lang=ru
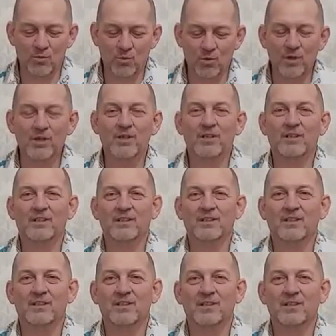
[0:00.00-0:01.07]
моль
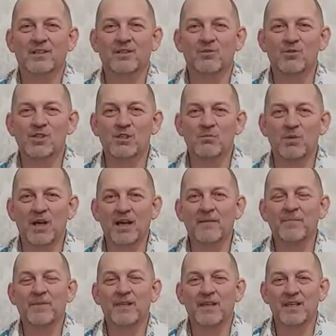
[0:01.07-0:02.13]
э, у
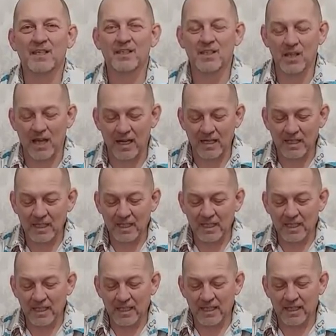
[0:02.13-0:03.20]
себя я.
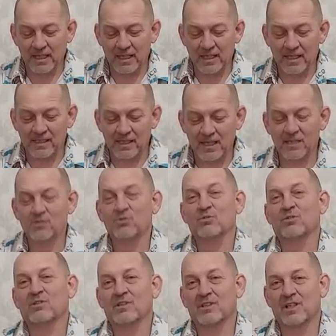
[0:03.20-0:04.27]

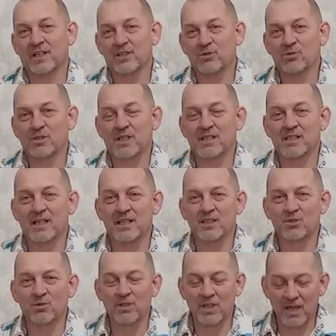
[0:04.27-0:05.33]
Сразу хочу сказать,
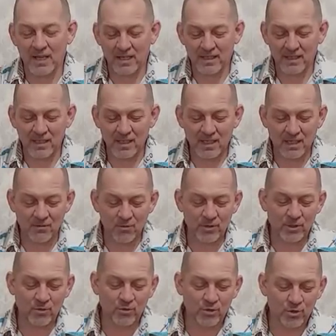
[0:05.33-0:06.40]
что я никого
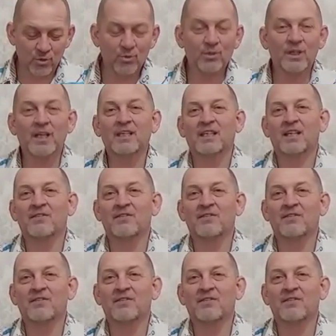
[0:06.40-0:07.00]
не учу, я не